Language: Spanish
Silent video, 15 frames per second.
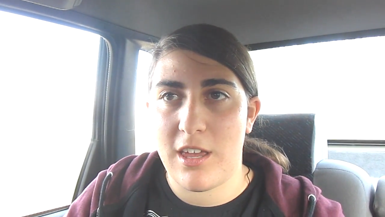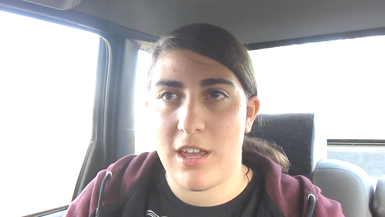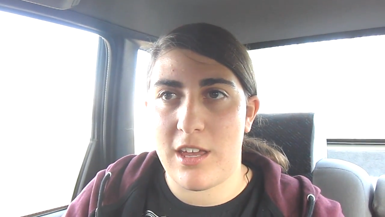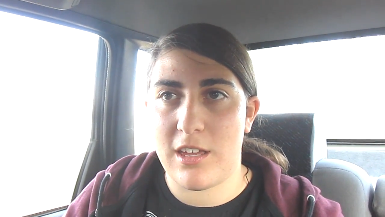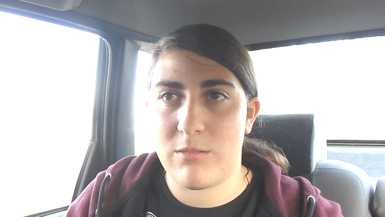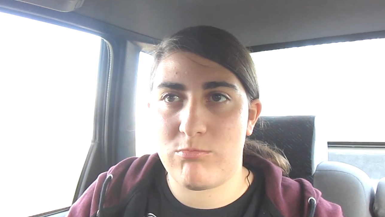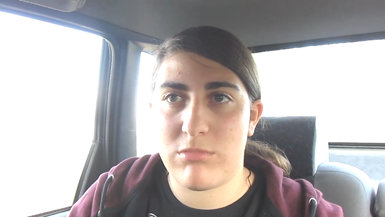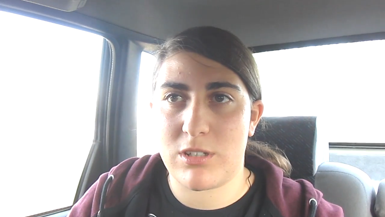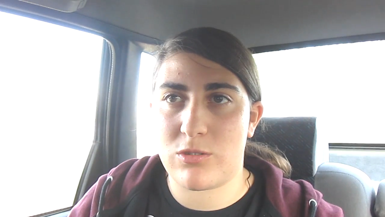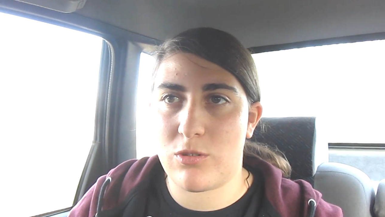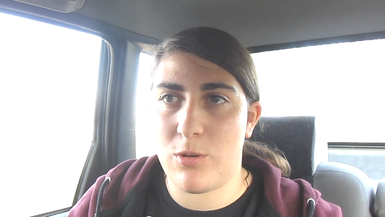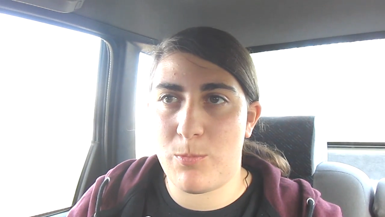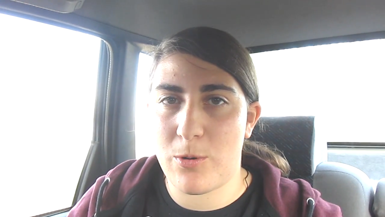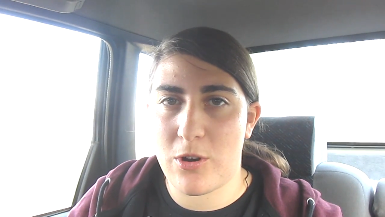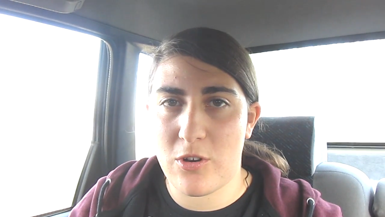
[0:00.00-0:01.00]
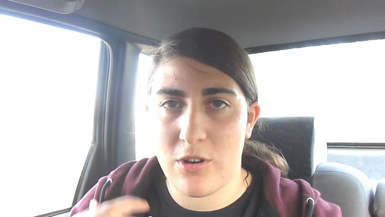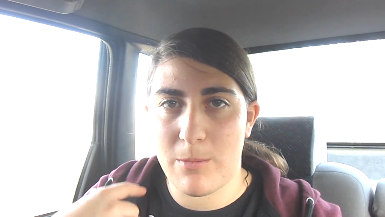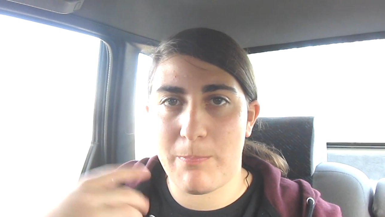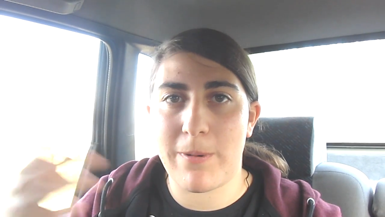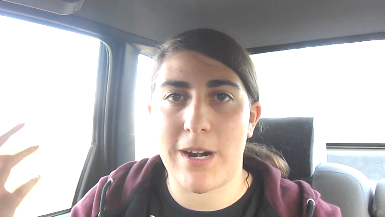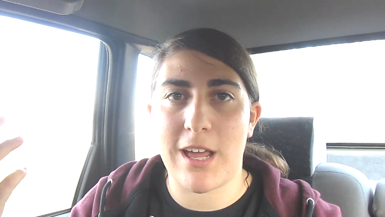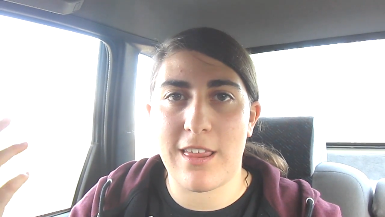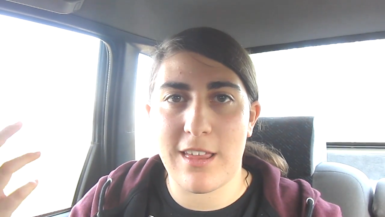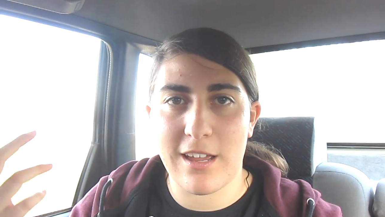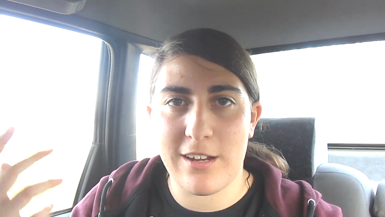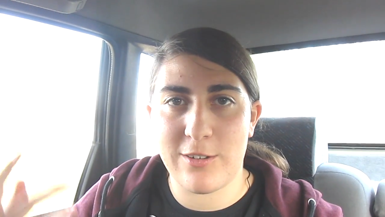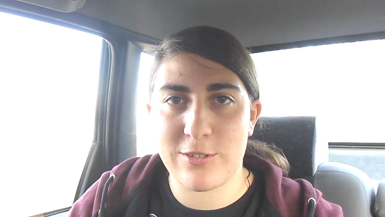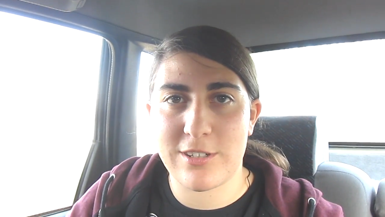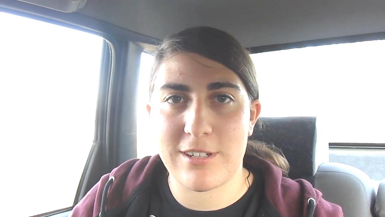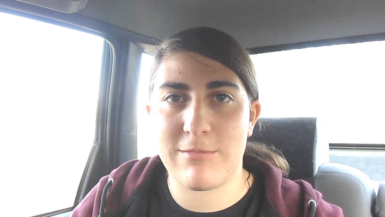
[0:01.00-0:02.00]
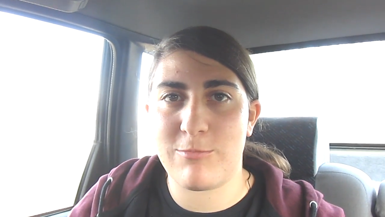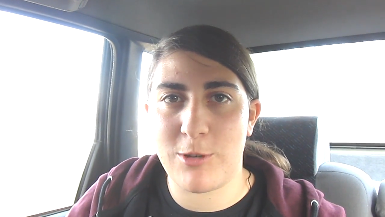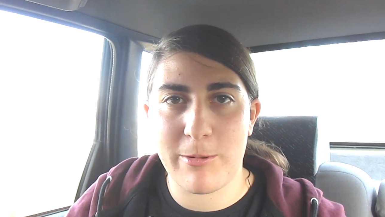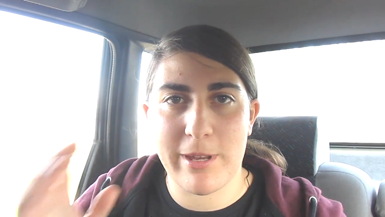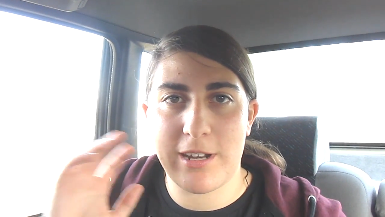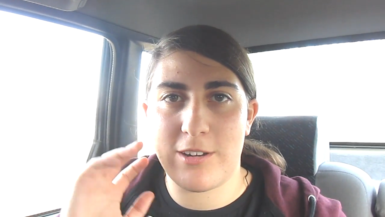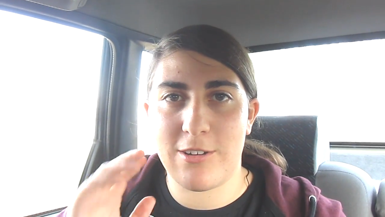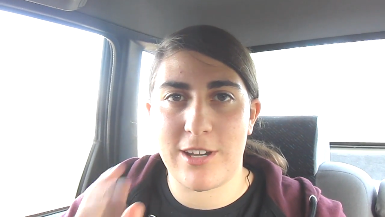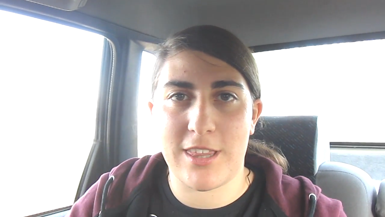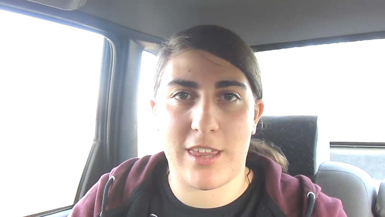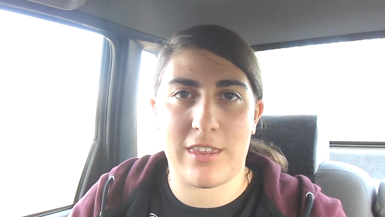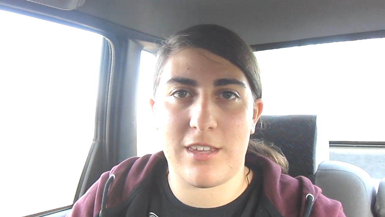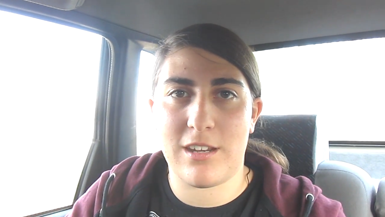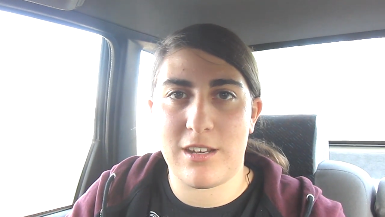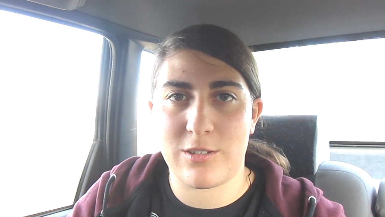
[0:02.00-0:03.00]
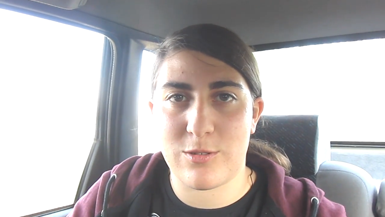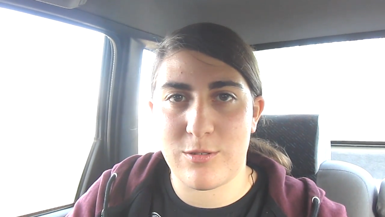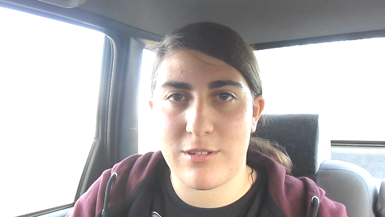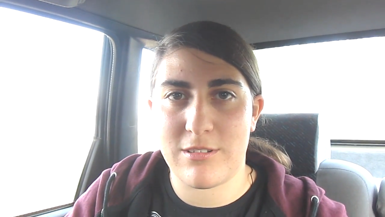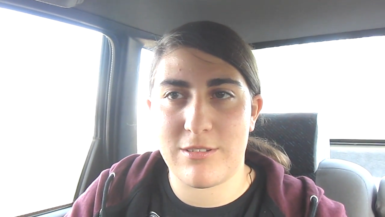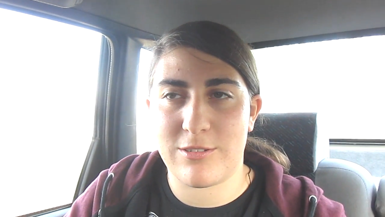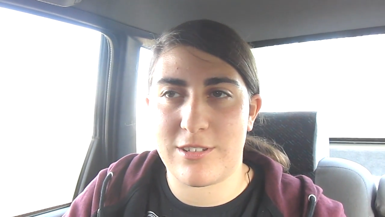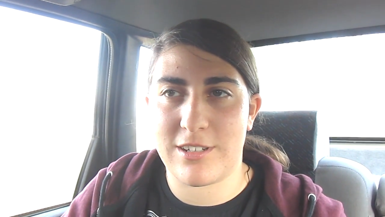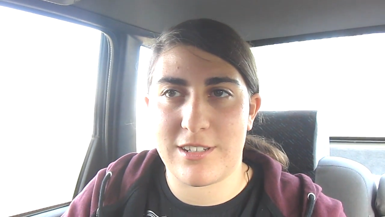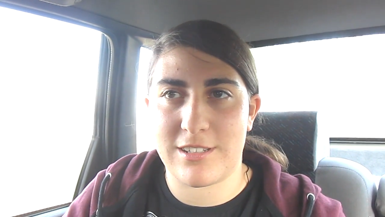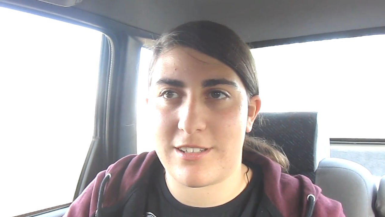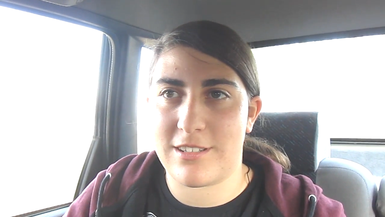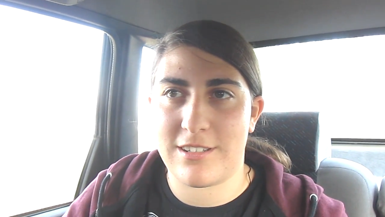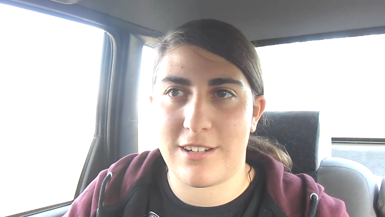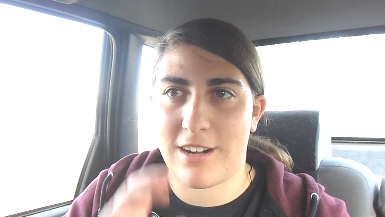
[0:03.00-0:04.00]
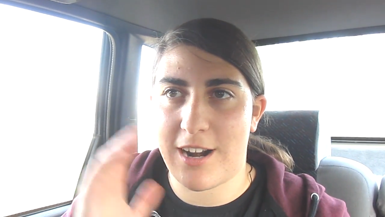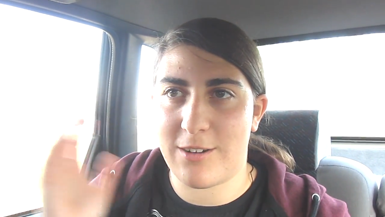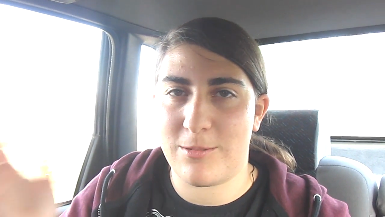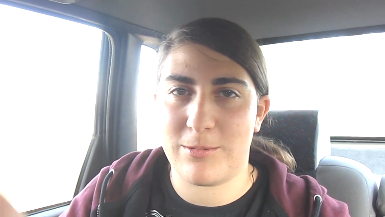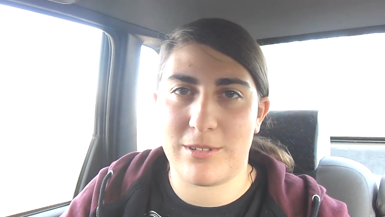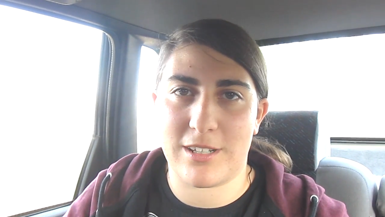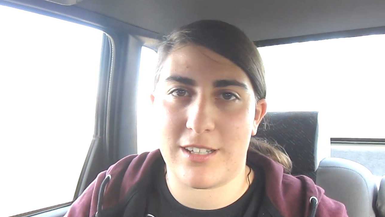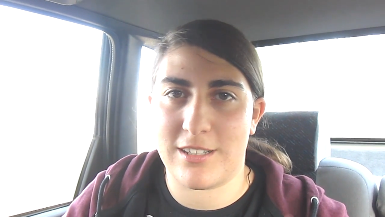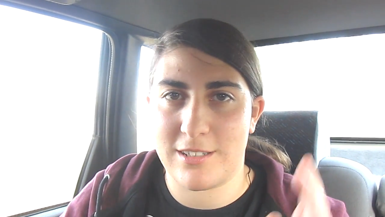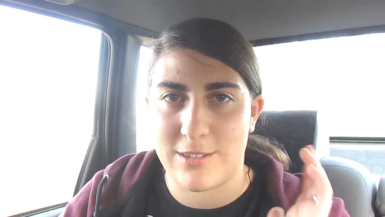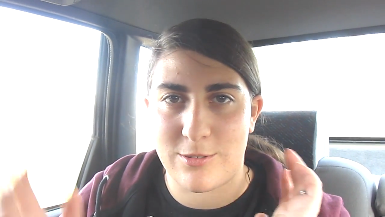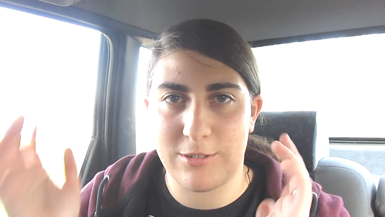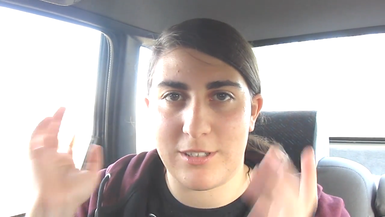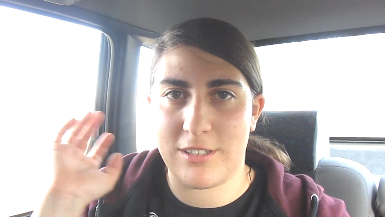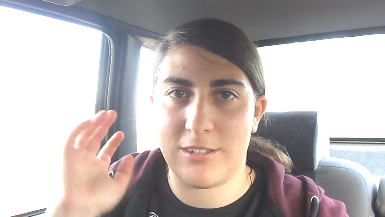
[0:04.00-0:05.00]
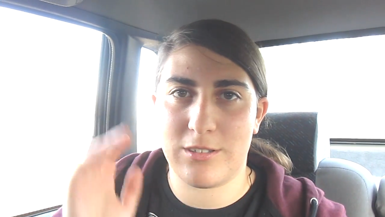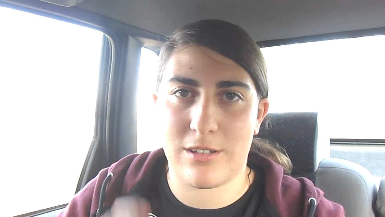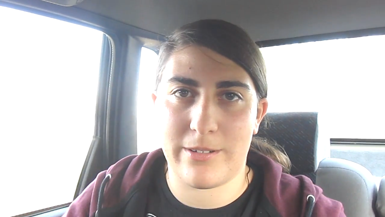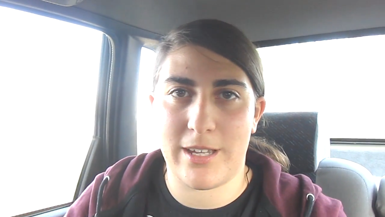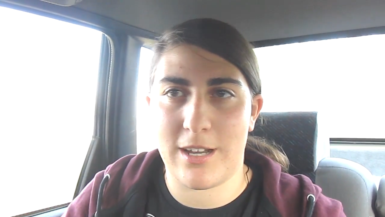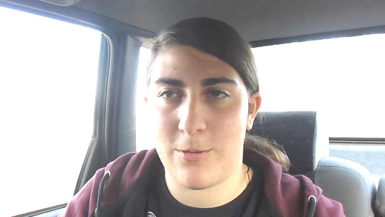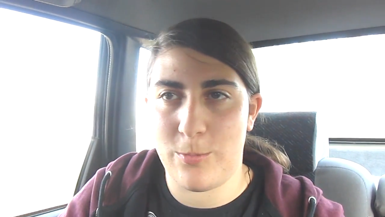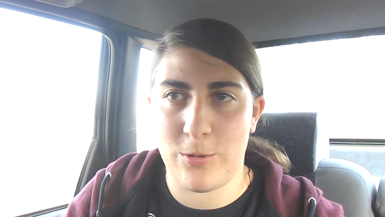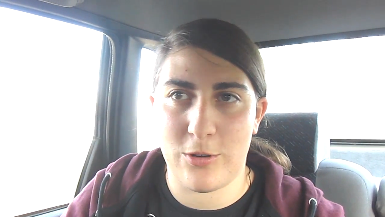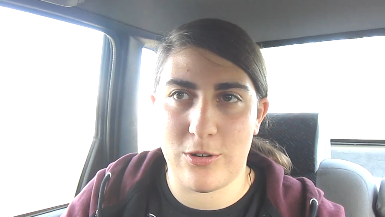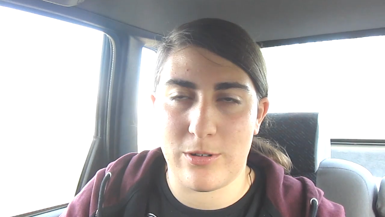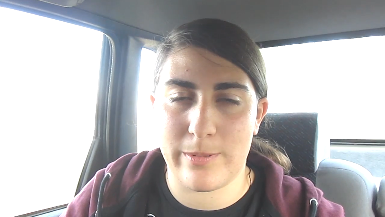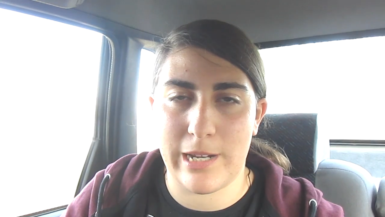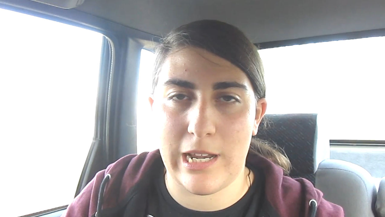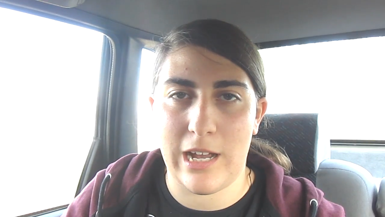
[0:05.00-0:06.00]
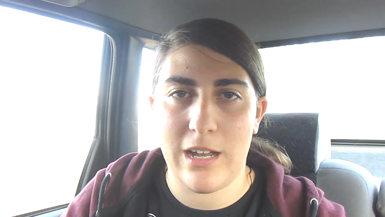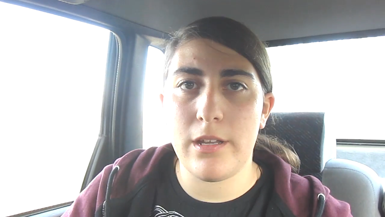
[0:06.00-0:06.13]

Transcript: Eh, estoy un poco empanada y no sé muy bien lo que decir y estoy, no sé, es raro porque estoy todavía un poco mala.